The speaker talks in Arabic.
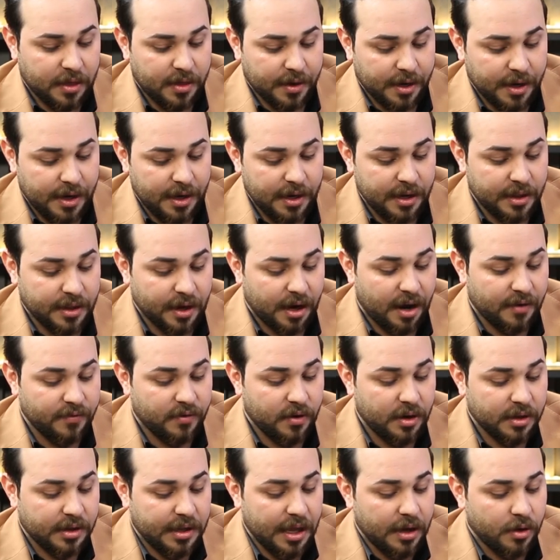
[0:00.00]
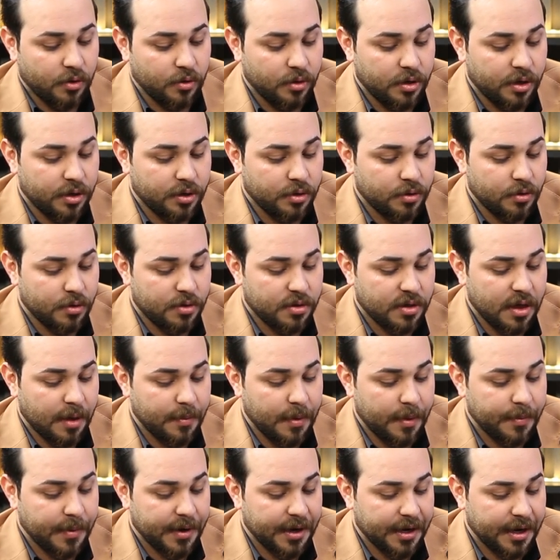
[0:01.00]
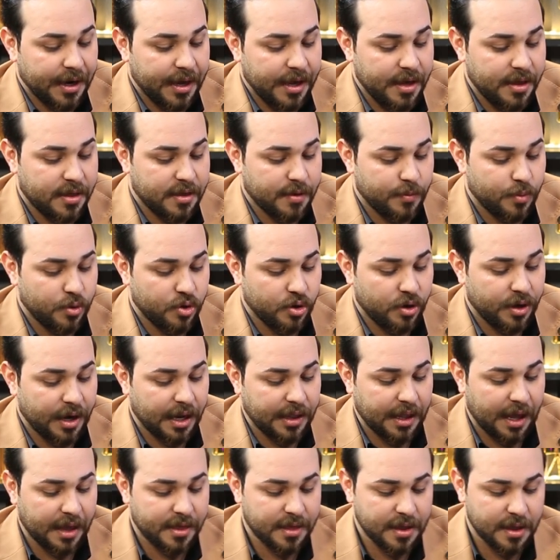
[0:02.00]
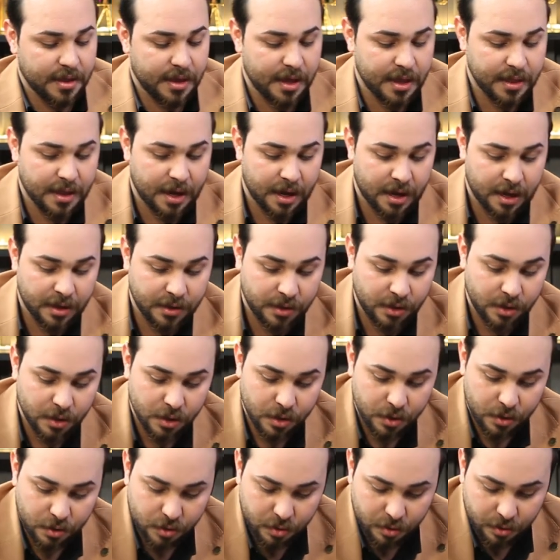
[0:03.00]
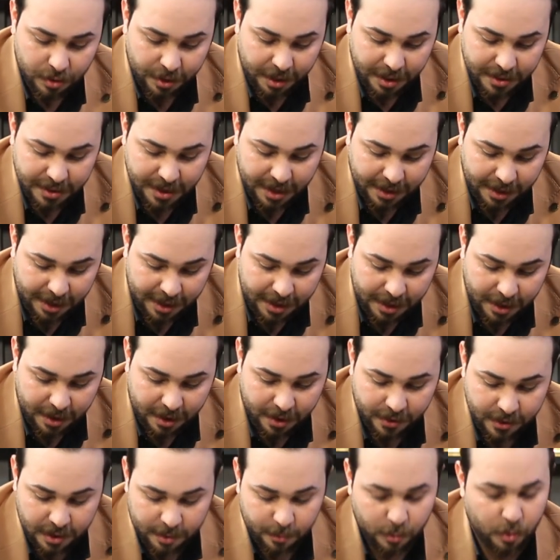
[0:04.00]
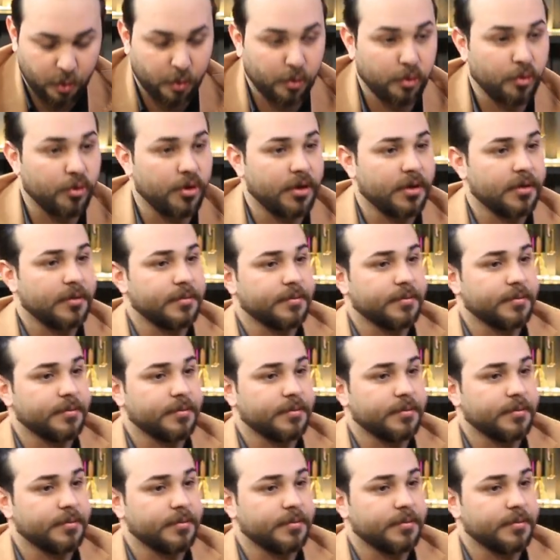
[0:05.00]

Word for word: تصريح لترافولتا يقول انه السبب الرئيسي بشهره حسنين اني شنو ردك على هذا الموضوع